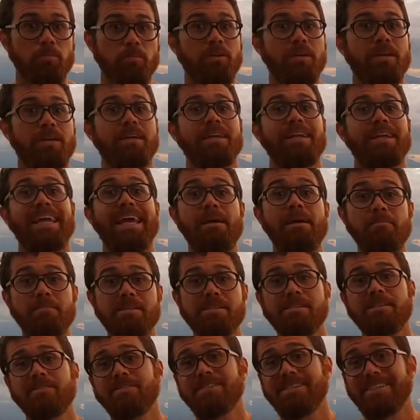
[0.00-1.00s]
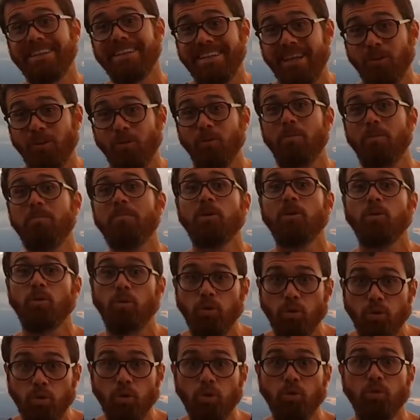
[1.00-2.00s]
porque lembre-se que você está dormindo
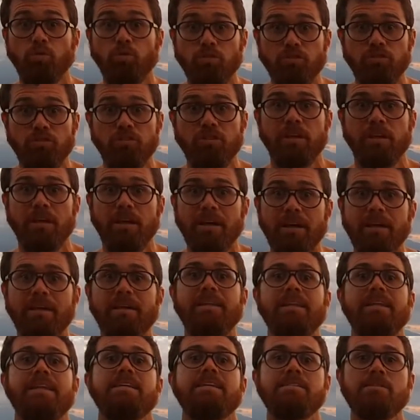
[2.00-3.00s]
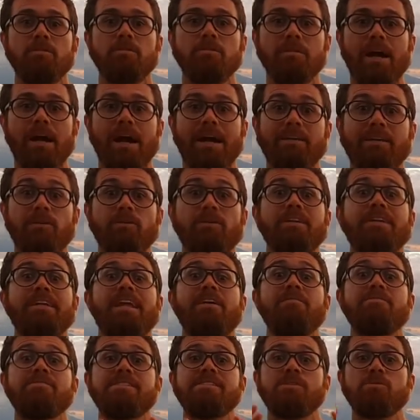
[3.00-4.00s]
todo dia nesse lugar, então ele
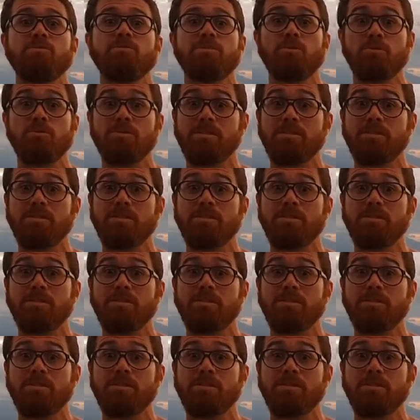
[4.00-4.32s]
deve ser o seu